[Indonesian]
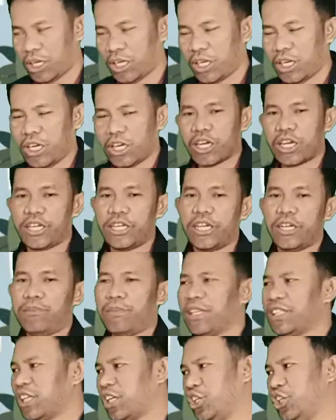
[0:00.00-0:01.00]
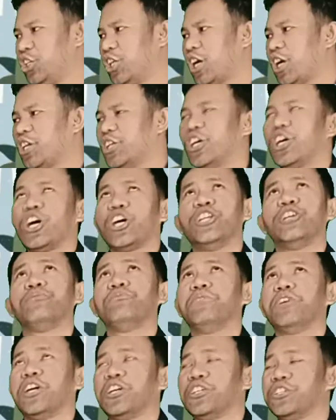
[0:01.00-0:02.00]
kadang masa kita kadang-kadang
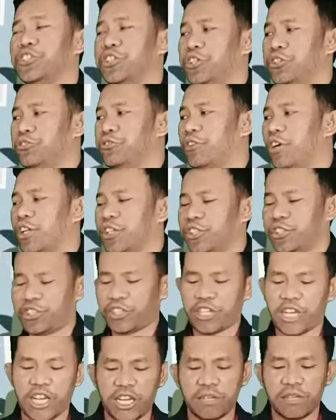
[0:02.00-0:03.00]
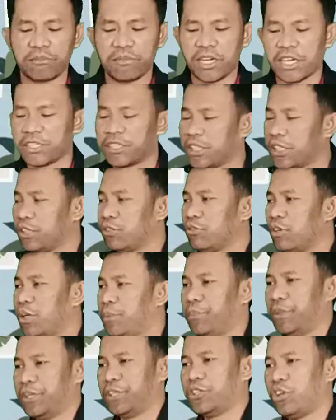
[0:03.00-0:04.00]
mengasihi Tuhan sekarang mengasihi Tuhan
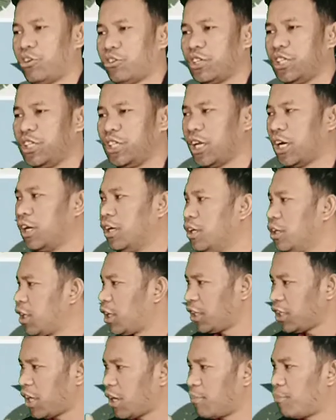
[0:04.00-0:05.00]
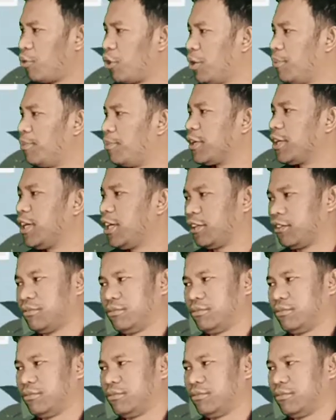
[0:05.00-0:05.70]
besok tidak kan nggak boleh begitu